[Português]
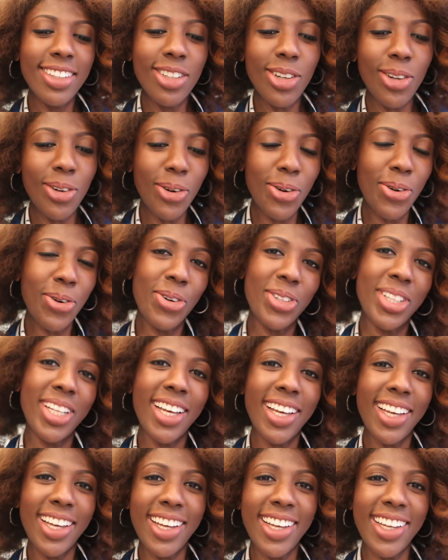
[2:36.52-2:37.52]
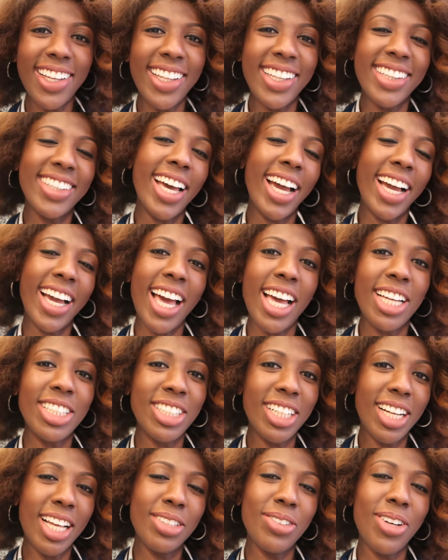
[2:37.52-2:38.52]
colocou na, na
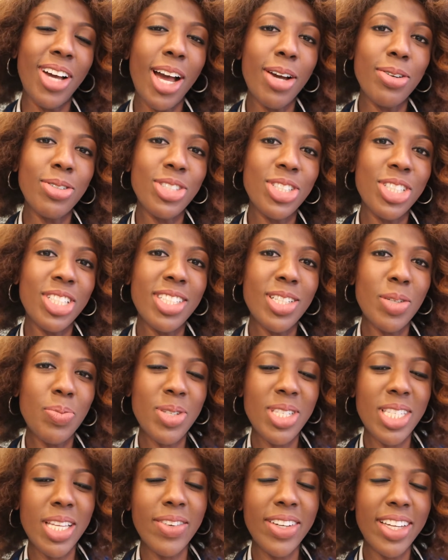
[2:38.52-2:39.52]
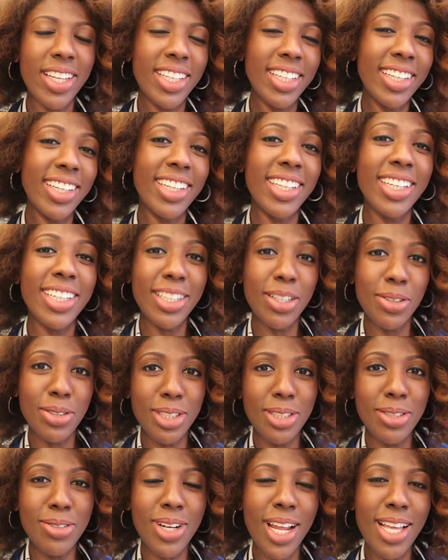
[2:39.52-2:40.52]
caixa lá do raio-x. Eu pensava que ela queria que eu
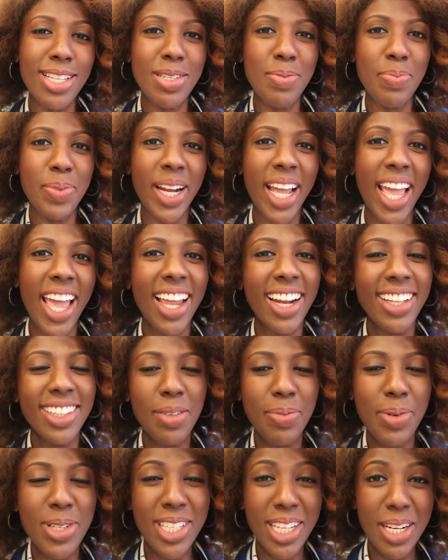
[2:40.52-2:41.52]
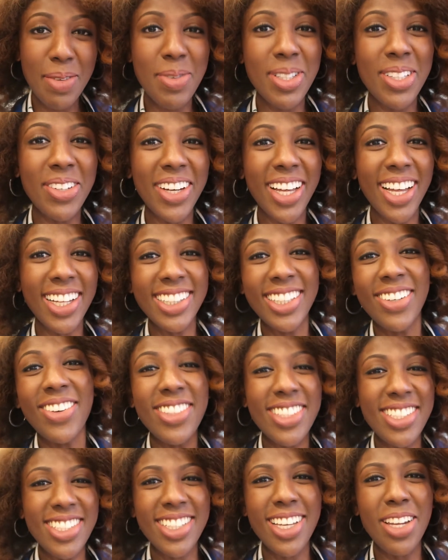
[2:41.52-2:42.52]
segurasse pra ela. Depois ela me deu o
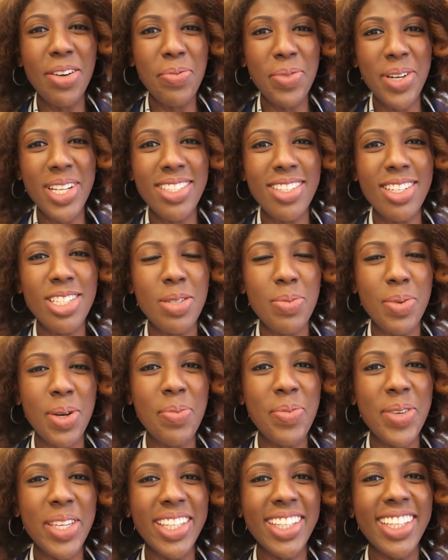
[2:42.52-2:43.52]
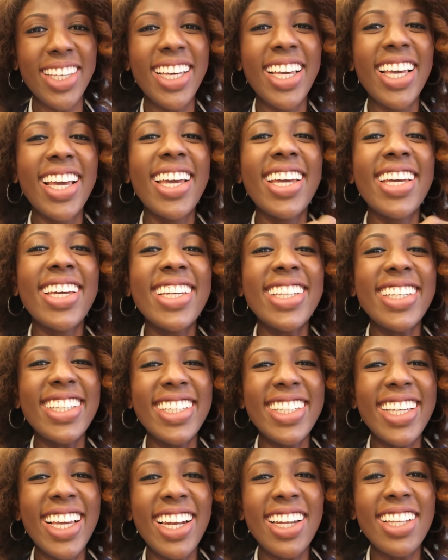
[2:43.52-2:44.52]
cartão e disse que era um presente pra mim.
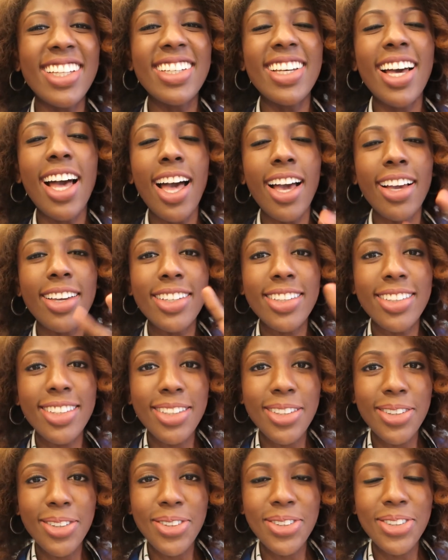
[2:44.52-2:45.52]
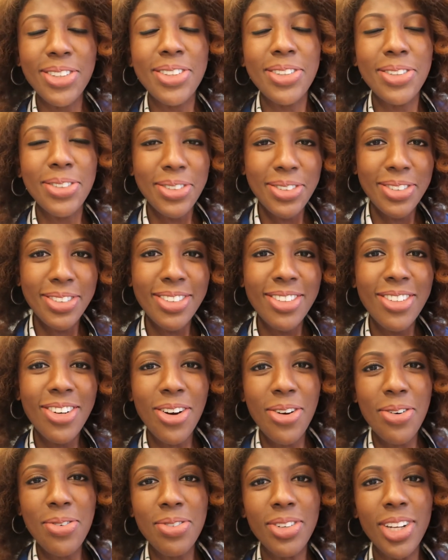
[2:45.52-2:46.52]
E ela arquitetou tudo
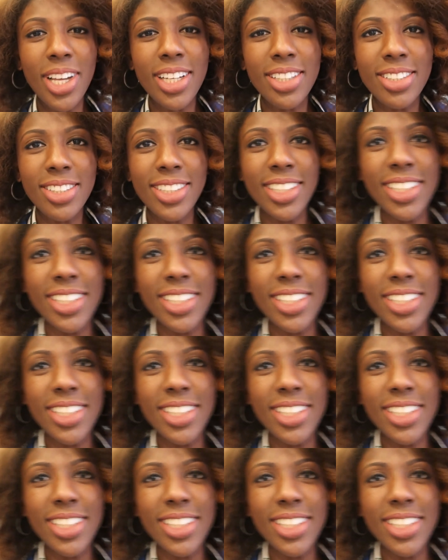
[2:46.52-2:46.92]
com o Vlad,